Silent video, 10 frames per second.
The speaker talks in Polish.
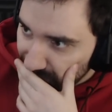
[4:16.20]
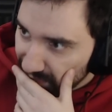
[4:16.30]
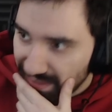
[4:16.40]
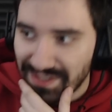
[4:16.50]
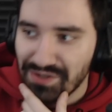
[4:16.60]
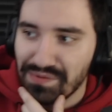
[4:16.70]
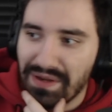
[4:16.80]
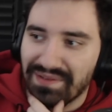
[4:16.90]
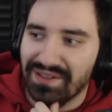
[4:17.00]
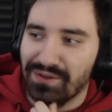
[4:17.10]
Kiedyś
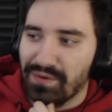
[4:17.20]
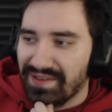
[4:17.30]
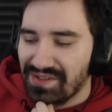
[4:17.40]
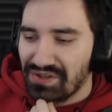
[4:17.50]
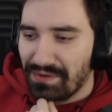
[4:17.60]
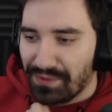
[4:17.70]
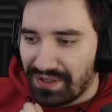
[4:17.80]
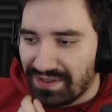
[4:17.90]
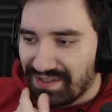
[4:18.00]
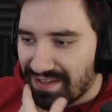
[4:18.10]
miałem sytuację, że mi
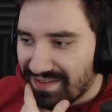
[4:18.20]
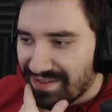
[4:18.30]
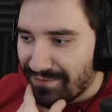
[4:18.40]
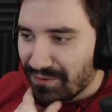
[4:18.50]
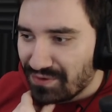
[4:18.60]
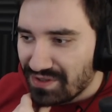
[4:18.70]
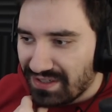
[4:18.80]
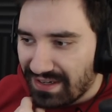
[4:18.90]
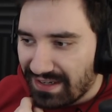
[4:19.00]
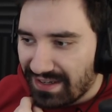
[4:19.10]
monetyzację
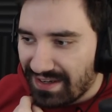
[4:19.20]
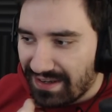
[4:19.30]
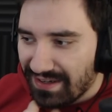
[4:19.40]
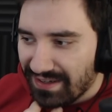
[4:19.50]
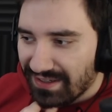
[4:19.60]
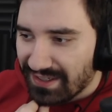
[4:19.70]
wyłączyli na kanale